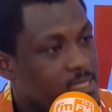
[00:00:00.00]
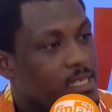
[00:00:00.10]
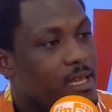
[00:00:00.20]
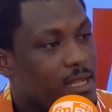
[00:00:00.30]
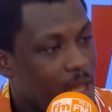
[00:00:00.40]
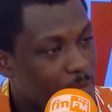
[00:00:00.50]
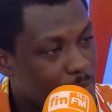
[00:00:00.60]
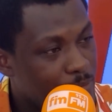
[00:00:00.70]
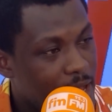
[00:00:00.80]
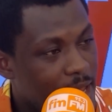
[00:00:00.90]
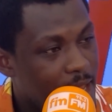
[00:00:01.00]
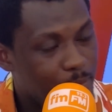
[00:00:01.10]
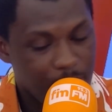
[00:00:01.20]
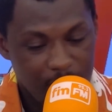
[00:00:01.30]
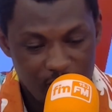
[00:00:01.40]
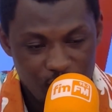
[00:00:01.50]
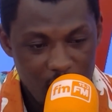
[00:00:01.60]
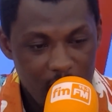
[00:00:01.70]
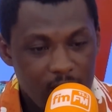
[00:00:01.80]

n'est quand même pas la première fois